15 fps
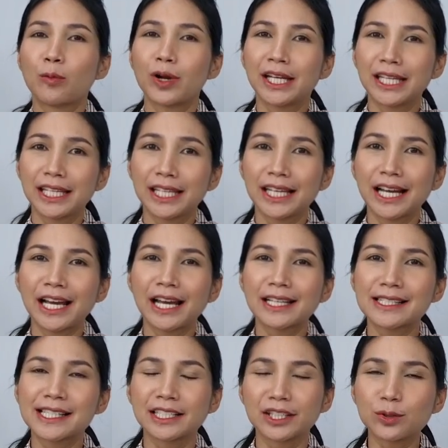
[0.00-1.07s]
วันนี้นะคะ
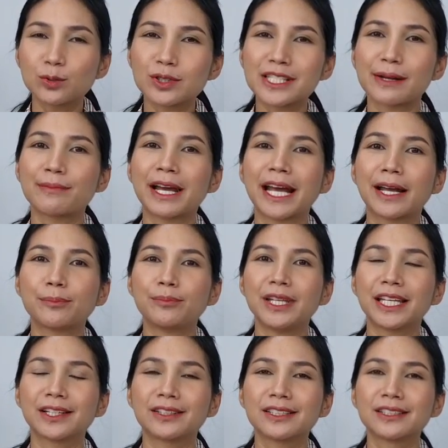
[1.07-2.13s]
สิ่งที่กุ้งจะมาอัป
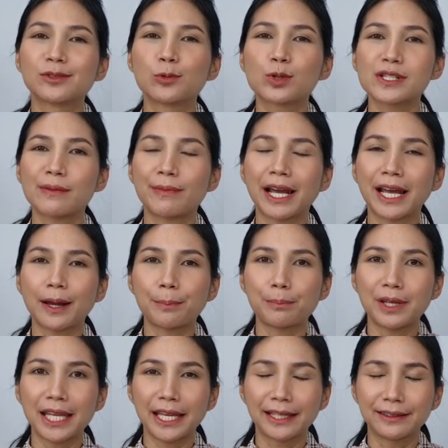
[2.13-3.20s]
เดตก็คือกุ้งจะมาอัป
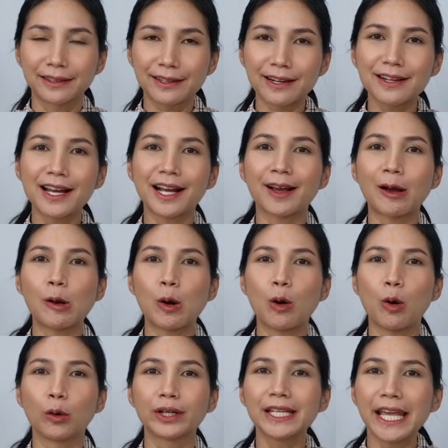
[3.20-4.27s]
เดตเรื่องข
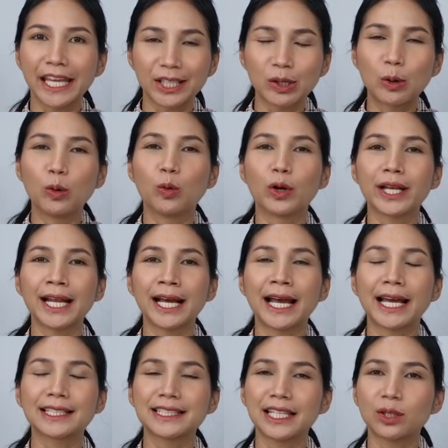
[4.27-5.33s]
องเดทโค้ดนะ
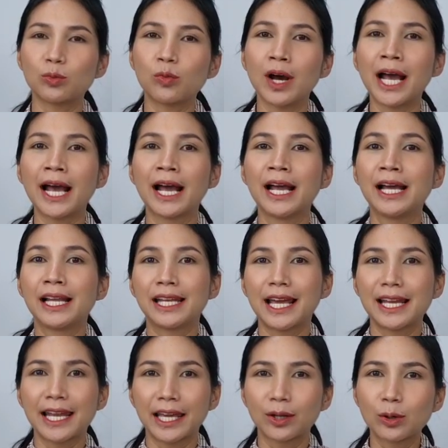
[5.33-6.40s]
คะคิดว่าห
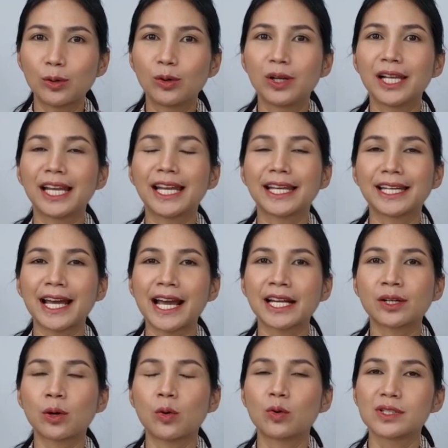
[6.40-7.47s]
ลายๆคนหลายๆ
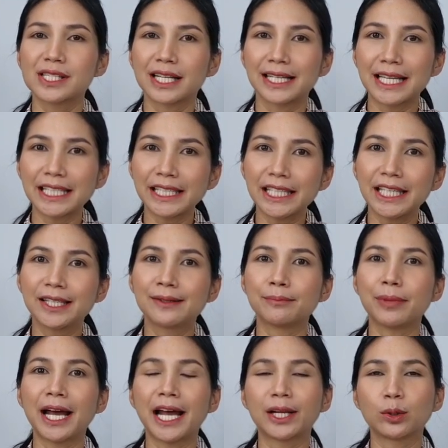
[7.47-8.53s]
ท่านคงจะได้ยิน
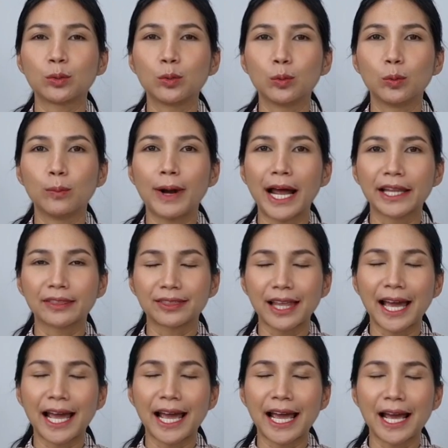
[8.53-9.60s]
ผ่านหูผ่าน
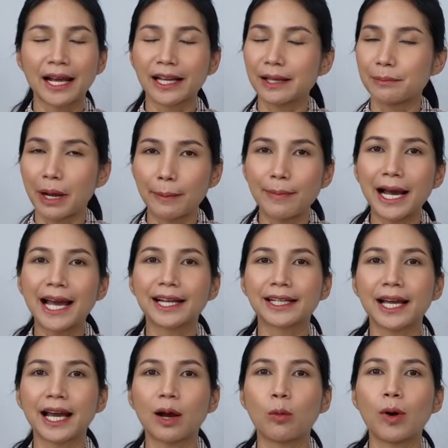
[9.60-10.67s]
ตากันมาบ้าง
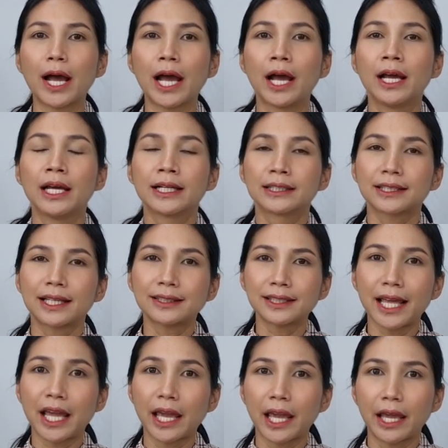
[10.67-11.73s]
นะคะ ว่าตั้ง
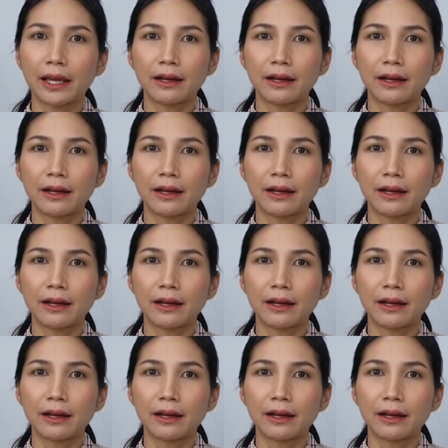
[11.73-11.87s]
แต่